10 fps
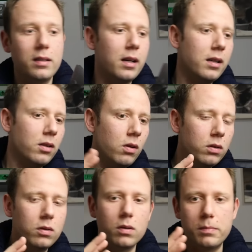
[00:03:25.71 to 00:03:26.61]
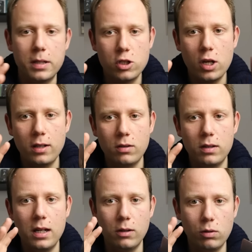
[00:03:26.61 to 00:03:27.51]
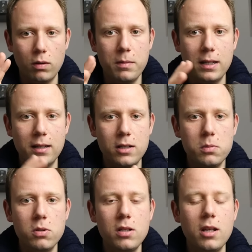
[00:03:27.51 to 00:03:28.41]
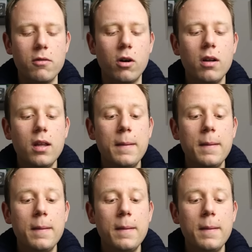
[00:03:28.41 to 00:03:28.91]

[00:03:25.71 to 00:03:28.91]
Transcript: 38% di autonomia del dispositivo